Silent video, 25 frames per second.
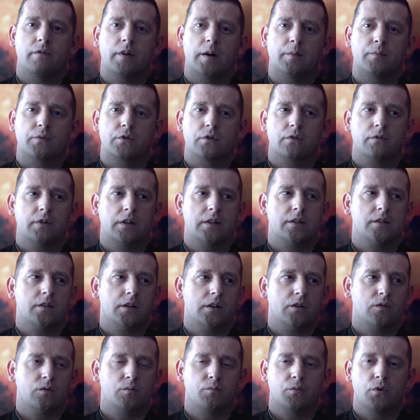wam. Co
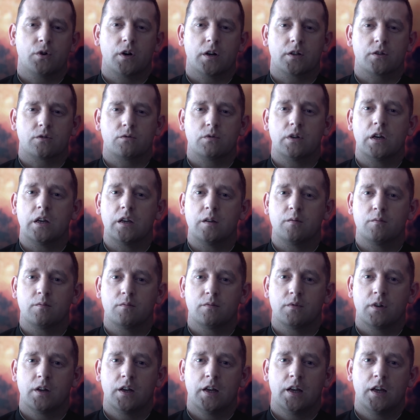więcej, On pokazuje
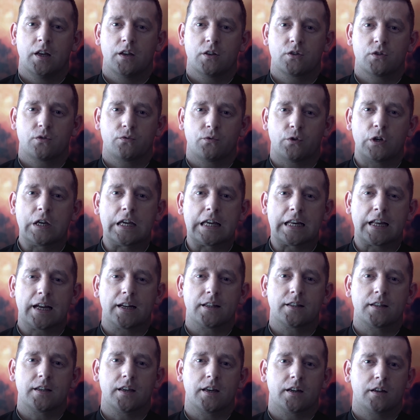im swoje
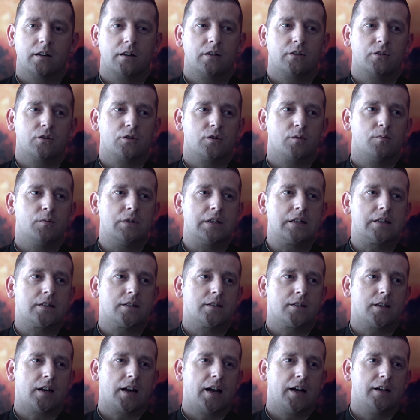rany. Jak ktoś mnie
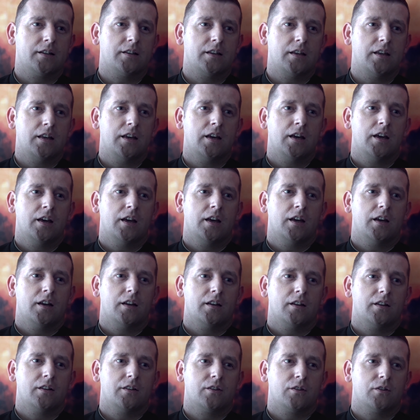zrani,
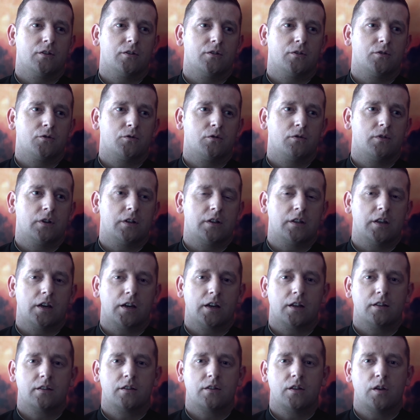to człowiek
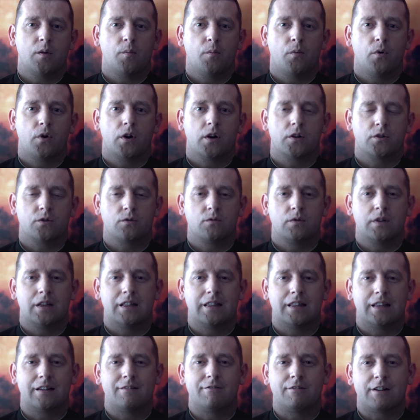niechętnie pokazuje
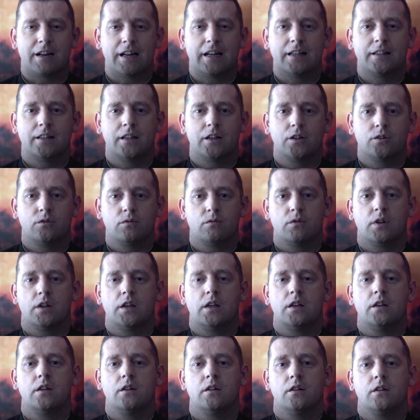tę ranę,
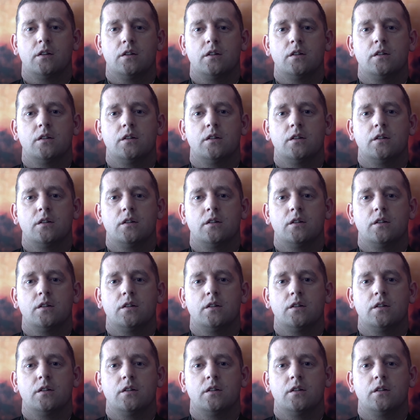której